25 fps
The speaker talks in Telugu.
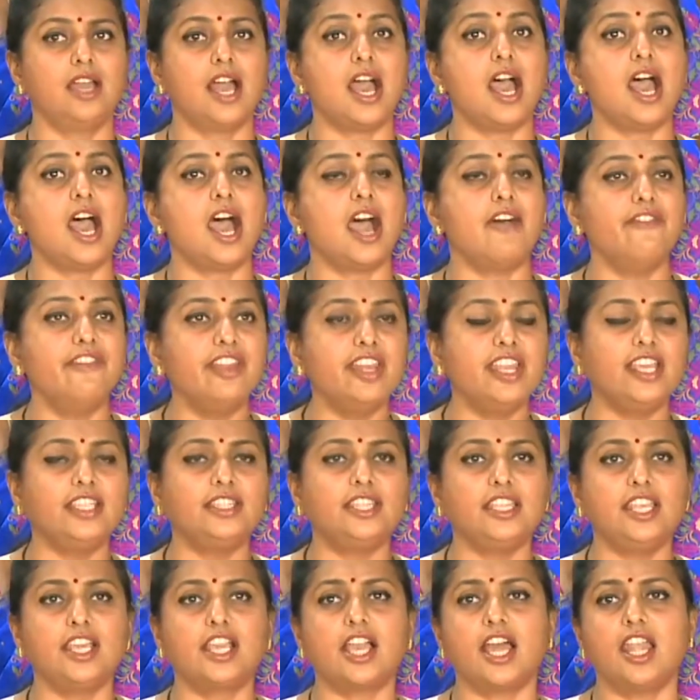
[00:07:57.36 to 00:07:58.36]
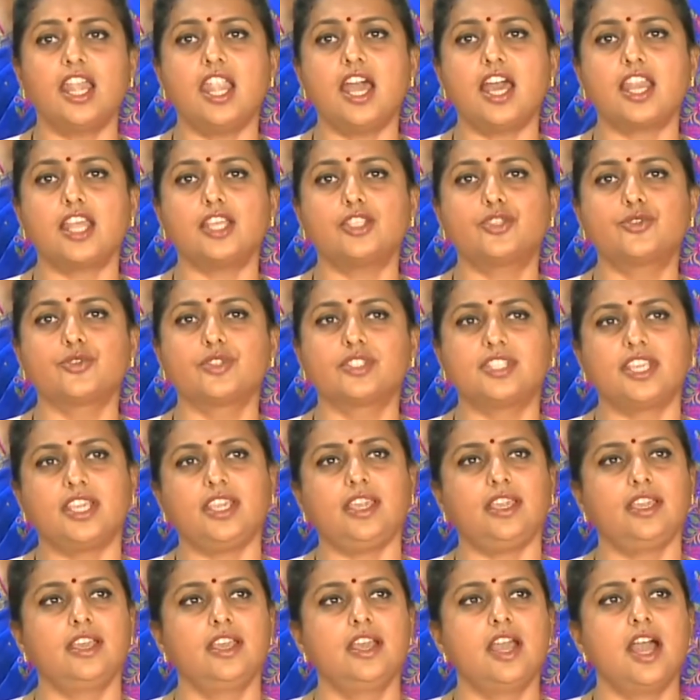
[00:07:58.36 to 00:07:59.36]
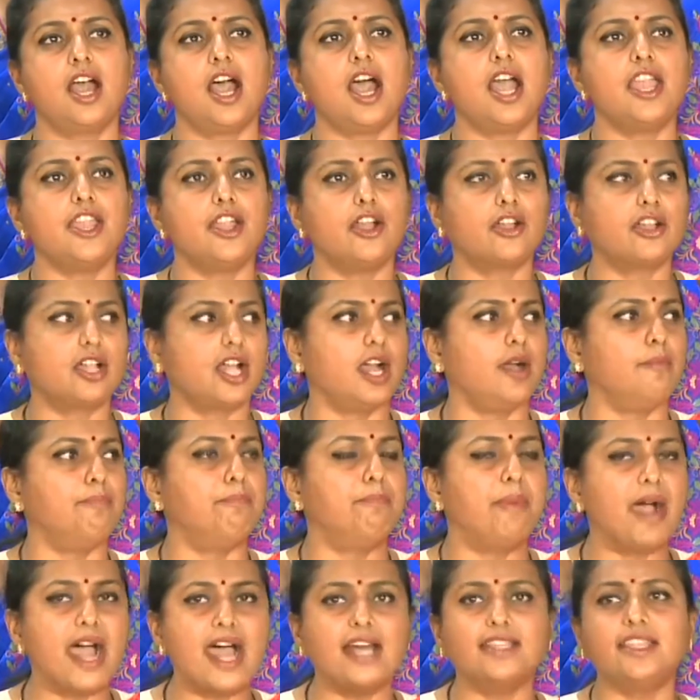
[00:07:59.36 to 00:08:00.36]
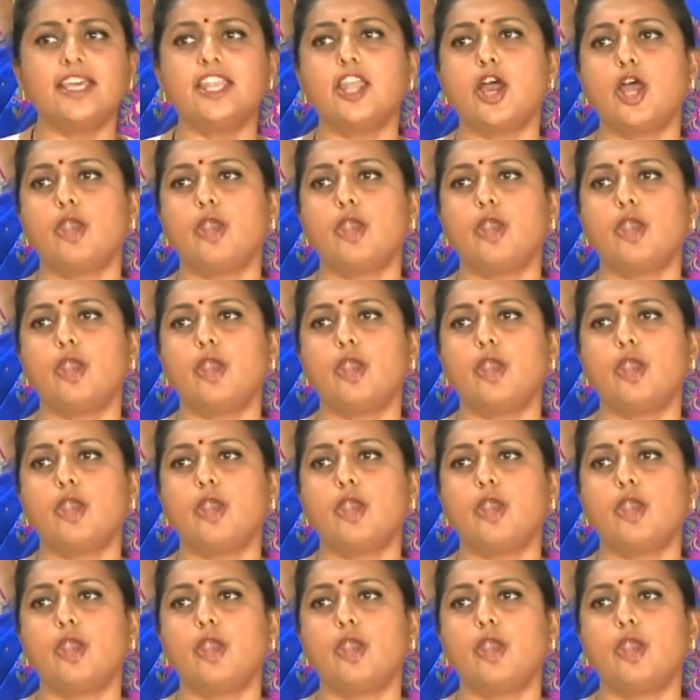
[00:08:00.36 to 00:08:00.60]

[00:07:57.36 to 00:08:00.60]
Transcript: ఆ అవినీతిని కల్లారా చూసి ఆ యొక్క బాధను